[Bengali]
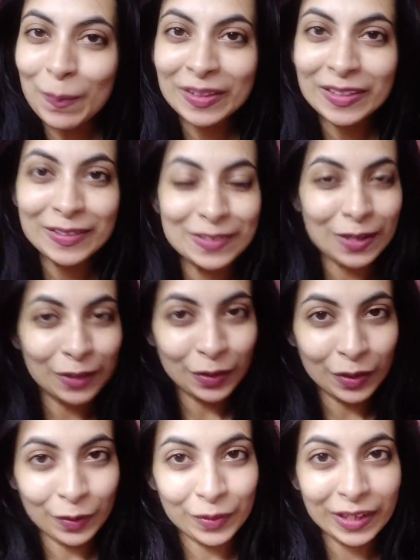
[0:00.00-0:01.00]
আমাদের ডিনার
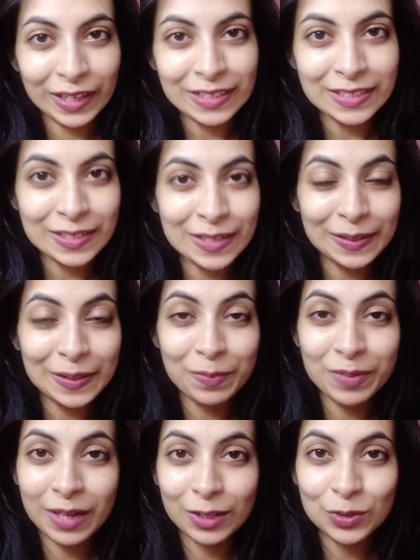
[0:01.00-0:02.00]
করা হয়ে গেছে সাথে
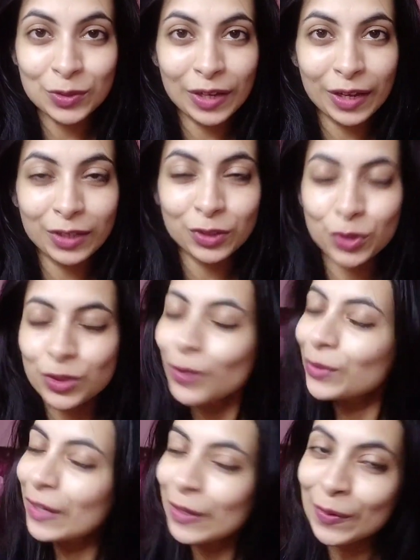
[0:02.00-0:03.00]
আমি রাজু রানী জোজো
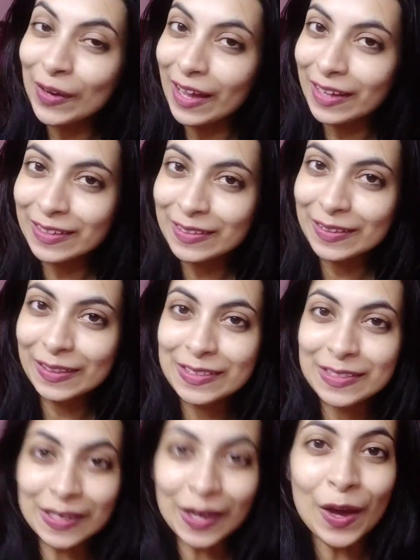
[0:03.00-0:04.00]
ওদেরকেও খাইয়ে দিয়েছি